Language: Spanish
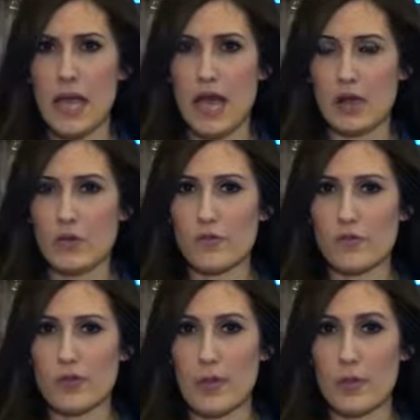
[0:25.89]
ha
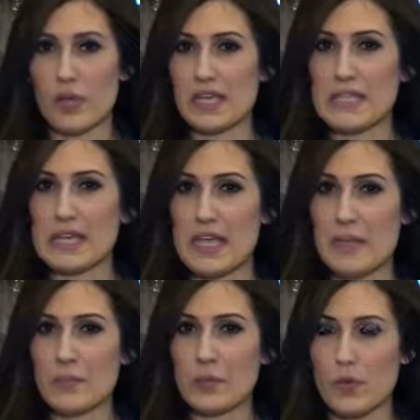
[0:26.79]
confirmado que sería
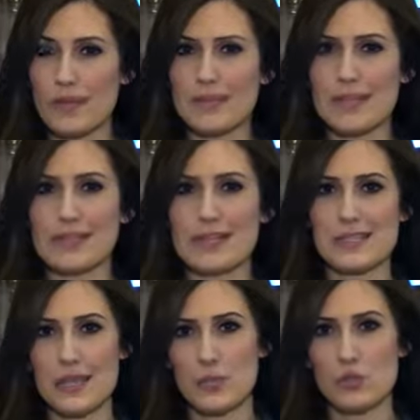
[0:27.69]
imprudente
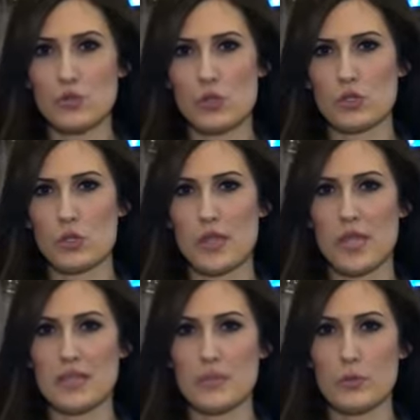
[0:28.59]
retrasar mucho una subida
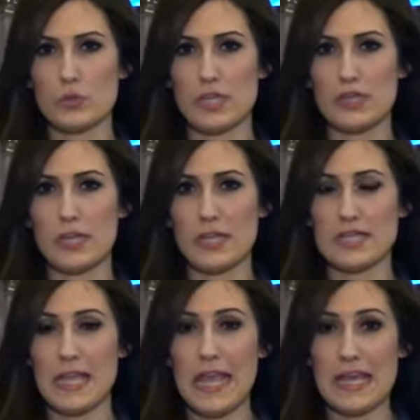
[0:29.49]
de tipos de
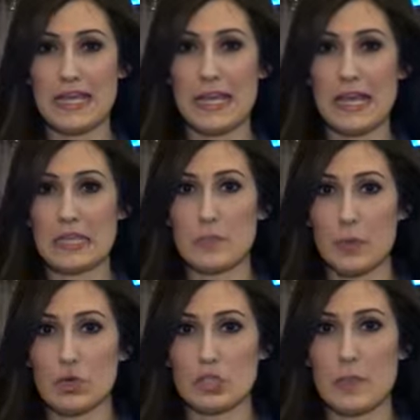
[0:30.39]
interés y que en las
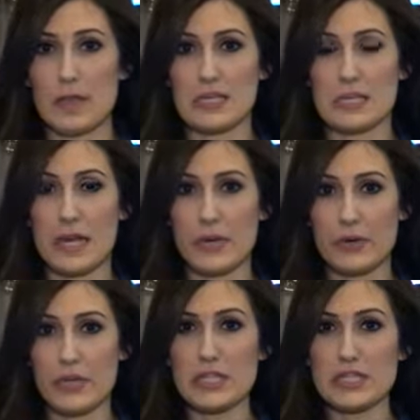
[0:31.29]
próximas las
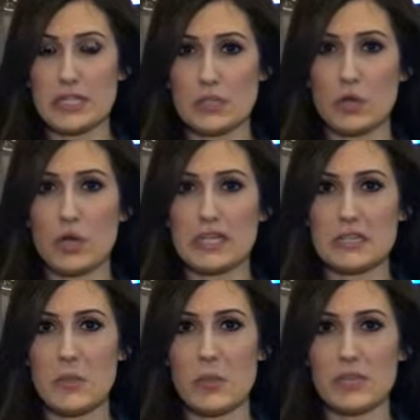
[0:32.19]
reuniones de este
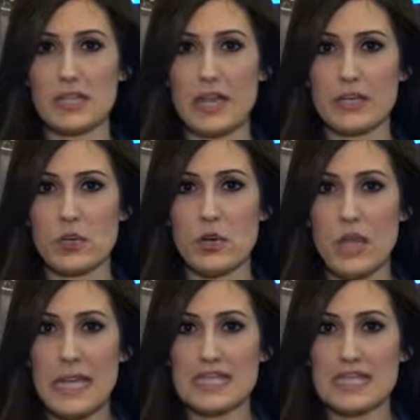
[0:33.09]
organismo monetario